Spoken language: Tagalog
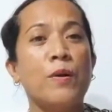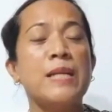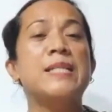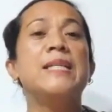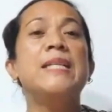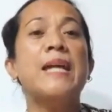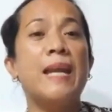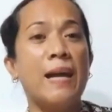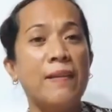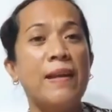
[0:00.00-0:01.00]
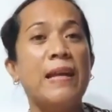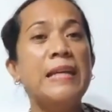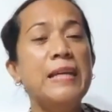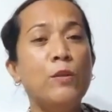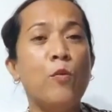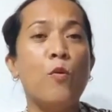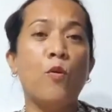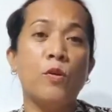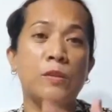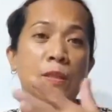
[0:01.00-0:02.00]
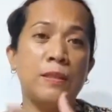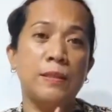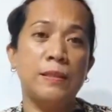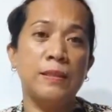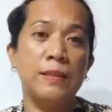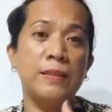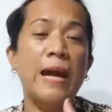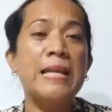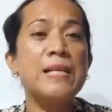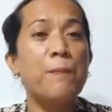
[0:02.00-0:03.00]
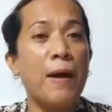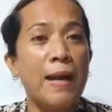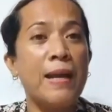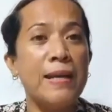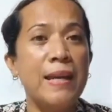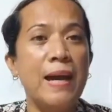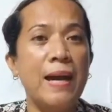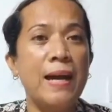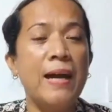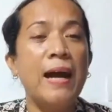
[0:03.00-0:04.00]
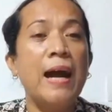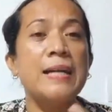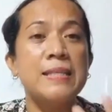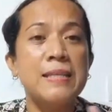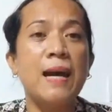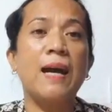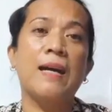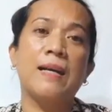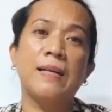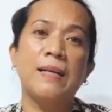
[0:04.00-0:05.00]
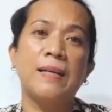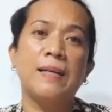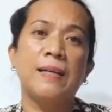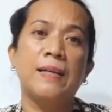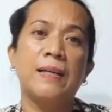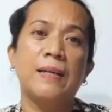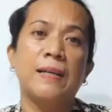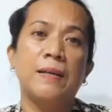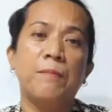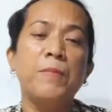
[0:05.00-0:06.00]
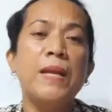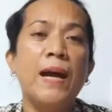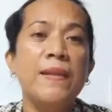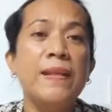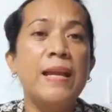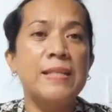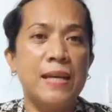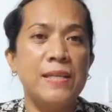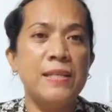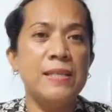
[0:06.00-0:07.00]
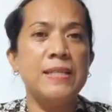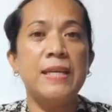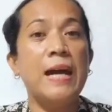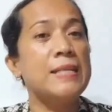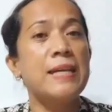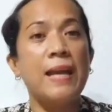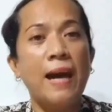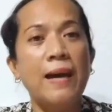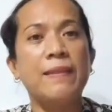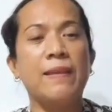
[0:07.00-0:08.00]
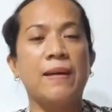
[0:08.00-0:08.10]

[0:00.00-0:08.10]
Kasi dinala ka nila dito dahil sa pangalan nila at sa binahid nila sa agency at sa lahat.